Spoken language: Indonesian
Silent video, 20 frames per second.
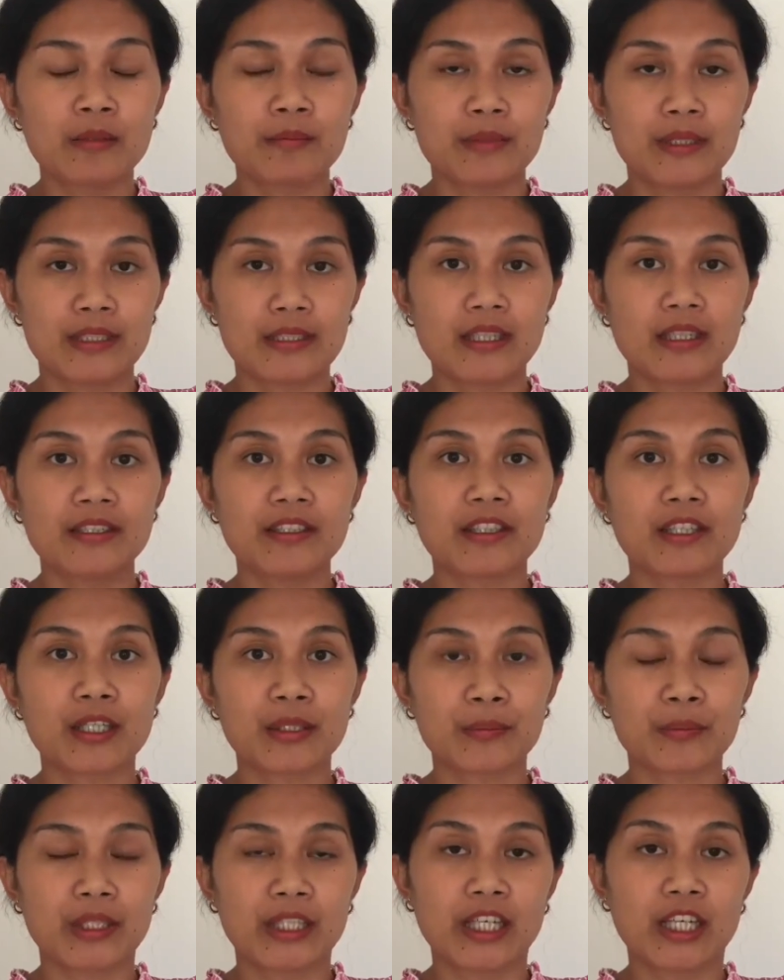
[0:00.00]
Bisa
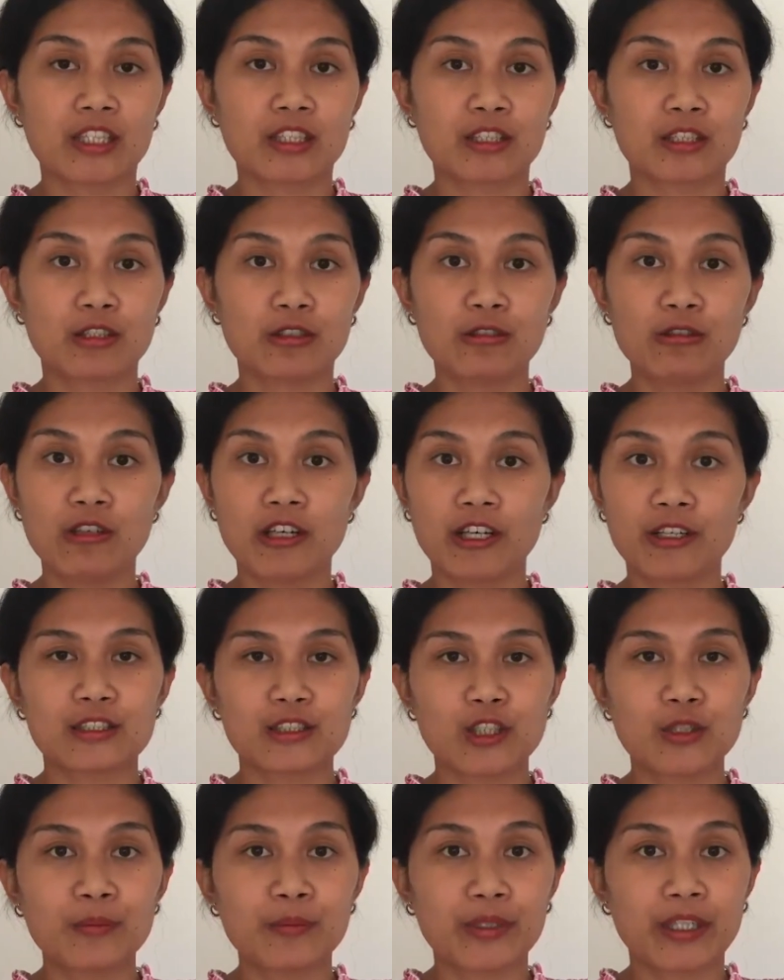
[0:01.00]
dengan melihat keluar
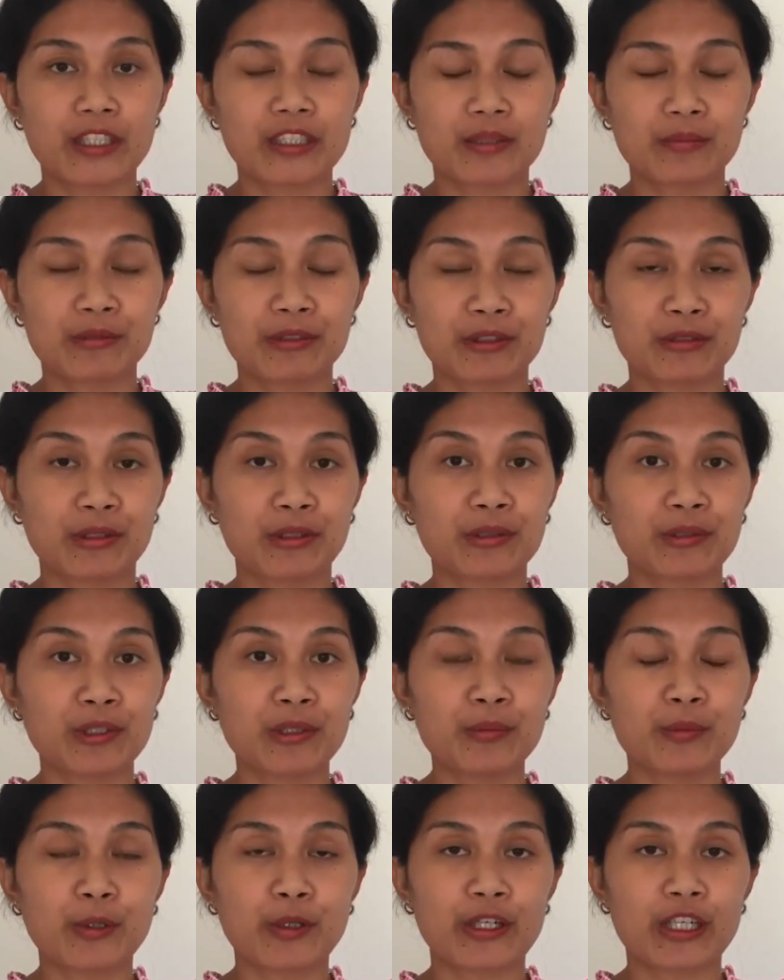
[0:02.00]
atau menatap sesuatu
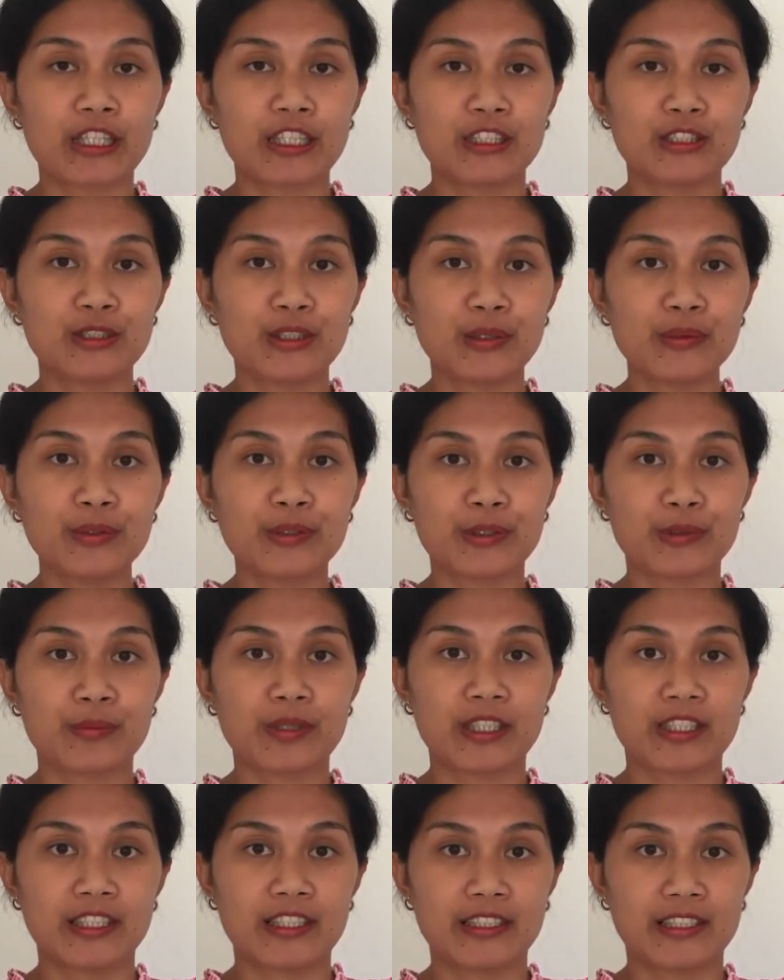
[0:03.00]
yang berwarna hijau di
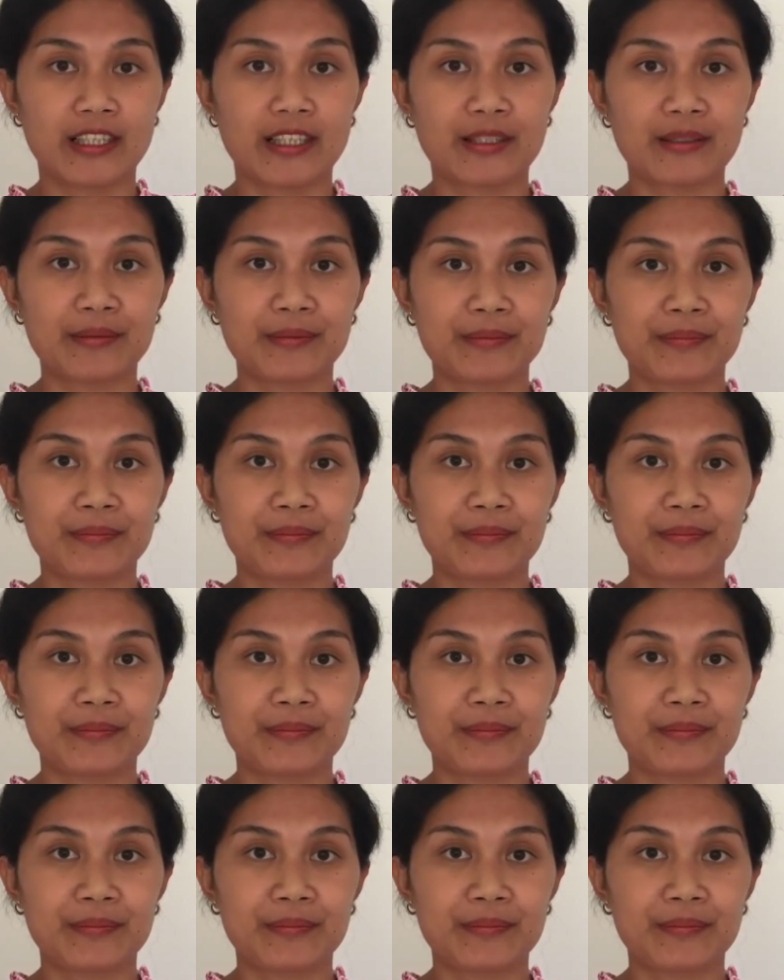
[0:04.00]
rumah kita.